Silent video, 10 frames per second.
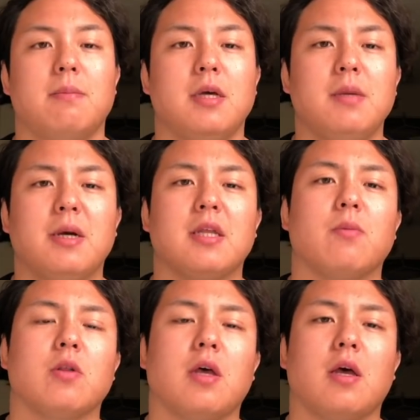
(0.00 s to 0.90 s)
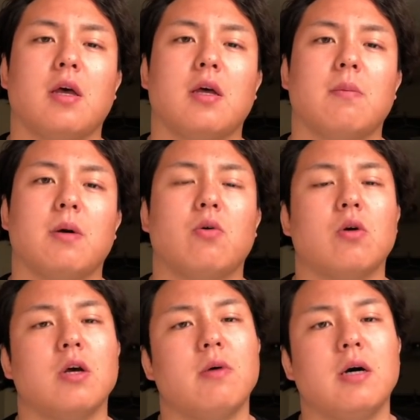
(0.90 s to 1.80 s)
今でもね、
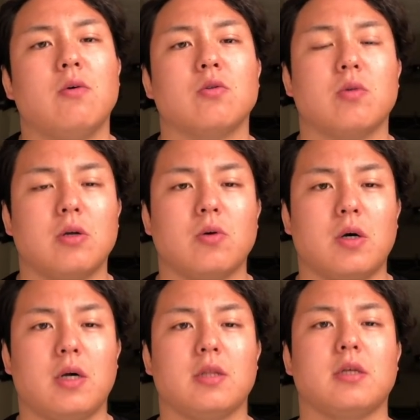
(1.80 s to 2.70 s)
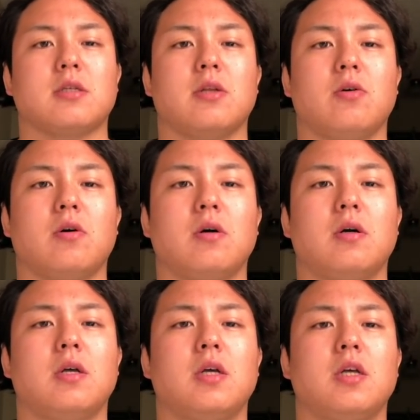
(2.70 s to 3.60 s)
これは本当かどうかわかんないですけど、
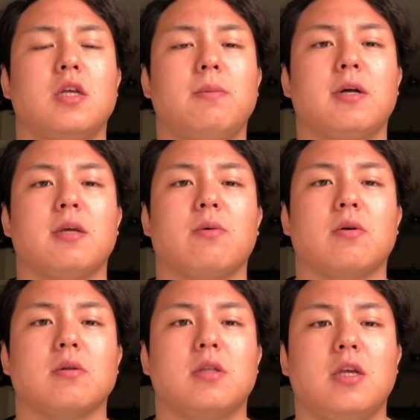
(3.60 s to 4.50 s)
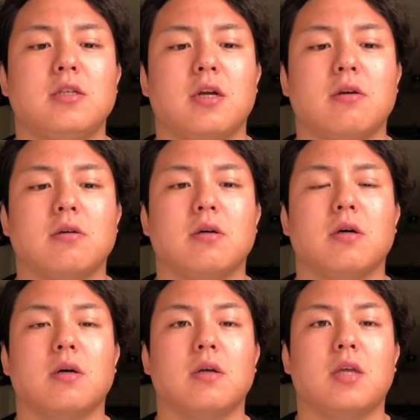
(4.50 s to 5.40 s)
今でもTザラく
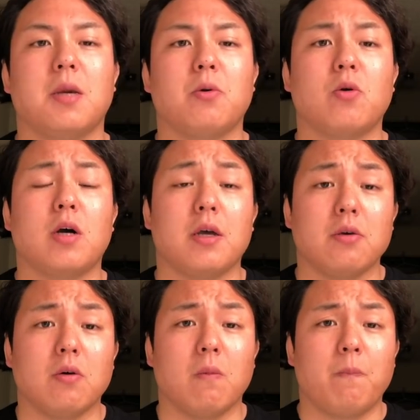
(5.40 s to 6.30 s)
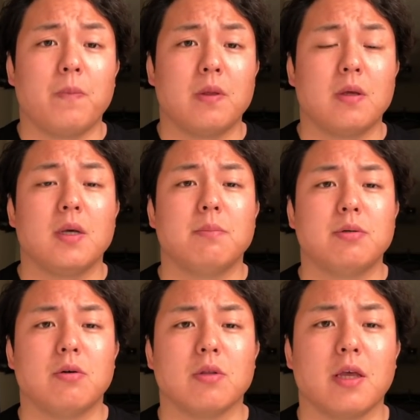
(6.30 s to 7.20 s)
ん、獣界を
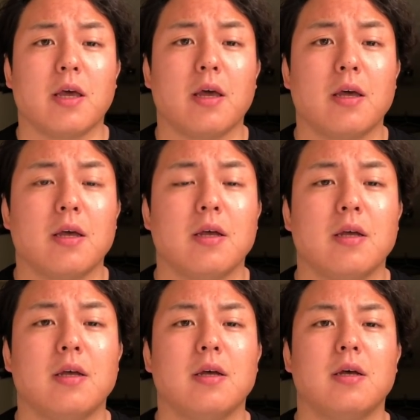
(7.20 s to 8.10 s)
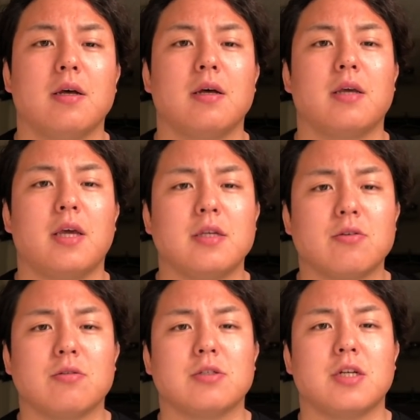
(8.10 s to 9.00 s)
プロで継
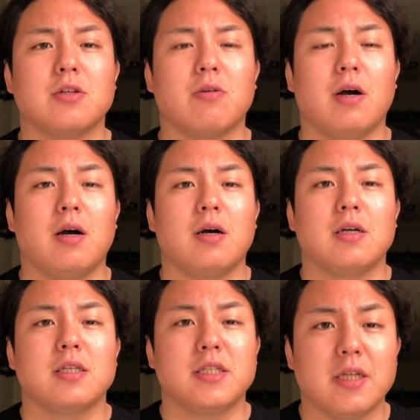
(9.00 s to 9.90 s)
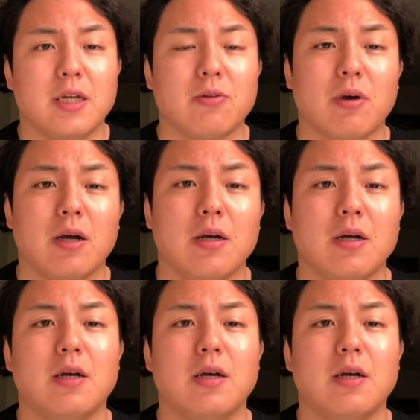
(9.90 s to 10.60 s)
続してるとかしないとか、